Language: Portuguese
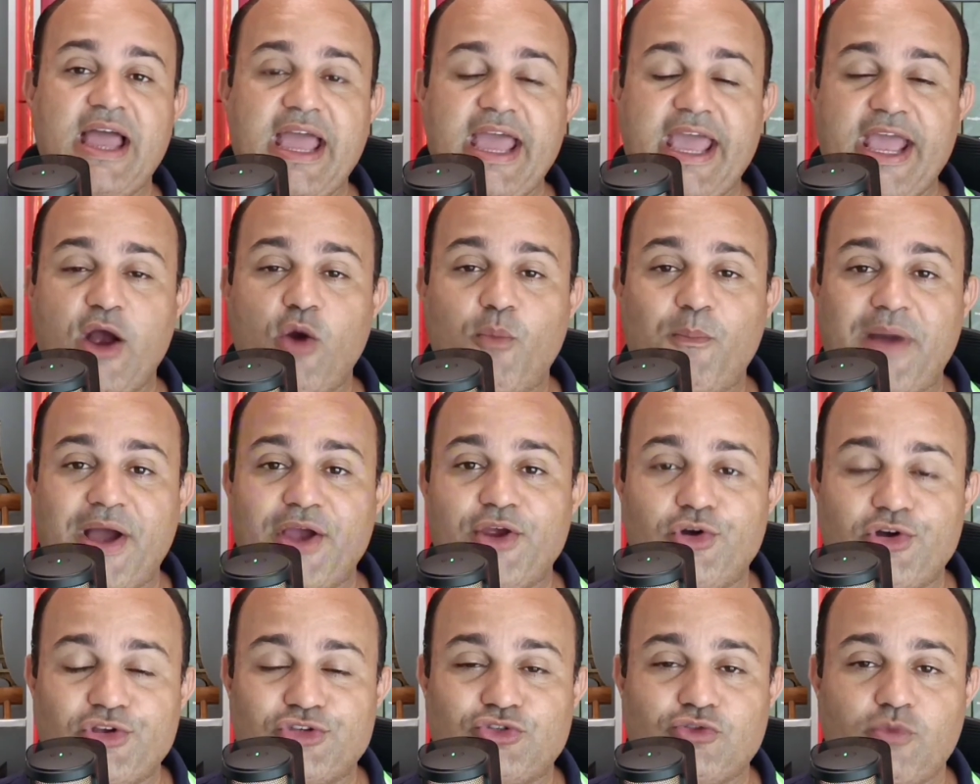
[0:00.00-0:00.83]
É o
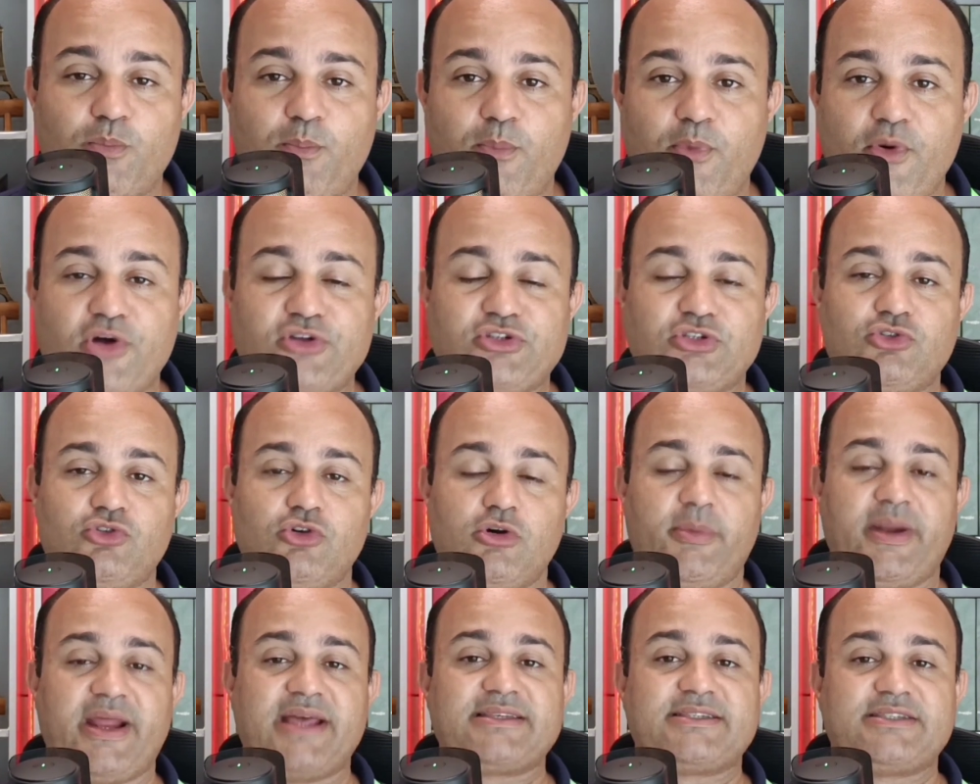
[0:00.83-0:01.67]
maior suporte
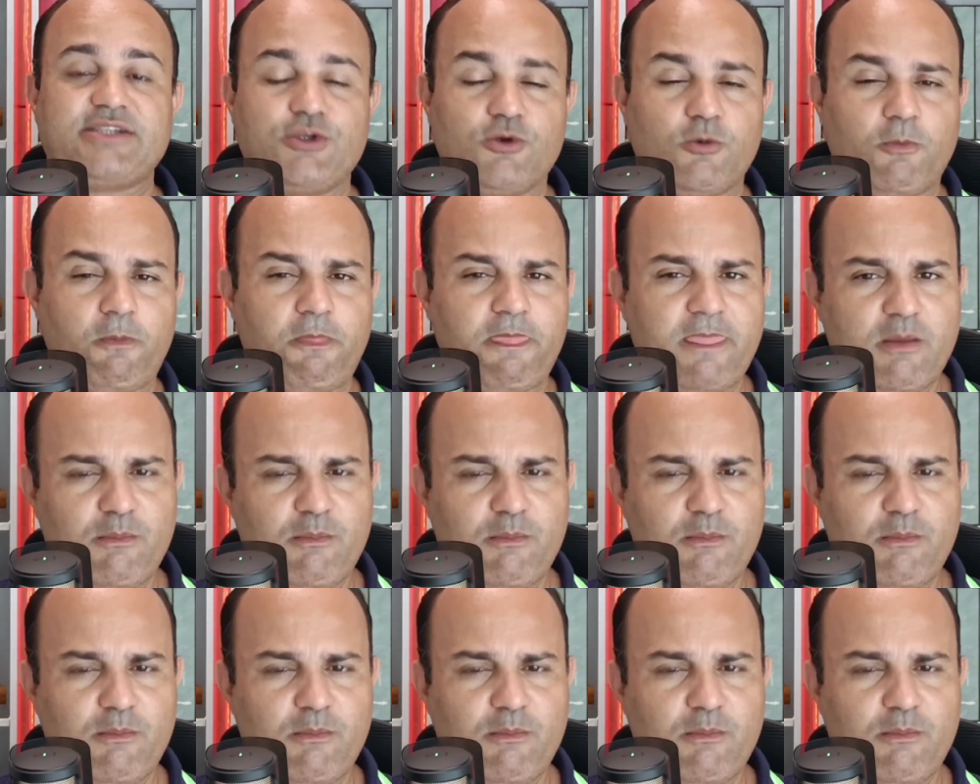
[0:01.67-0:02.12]
do Brasil.